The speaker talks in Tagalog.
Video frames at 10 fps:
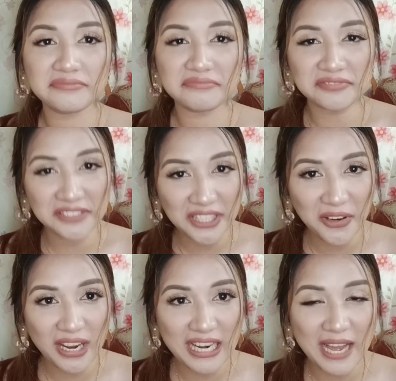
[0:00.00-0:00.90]
Hindi
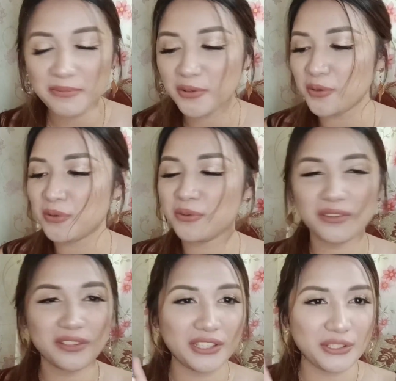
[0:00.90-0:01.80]
ko alam kung
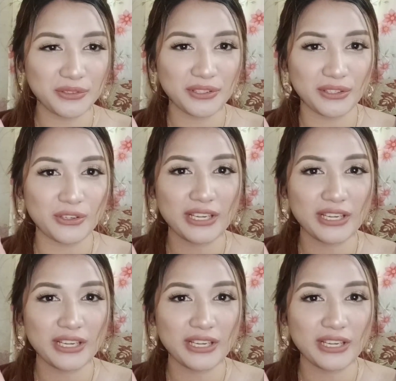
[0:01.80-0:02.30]
yung kung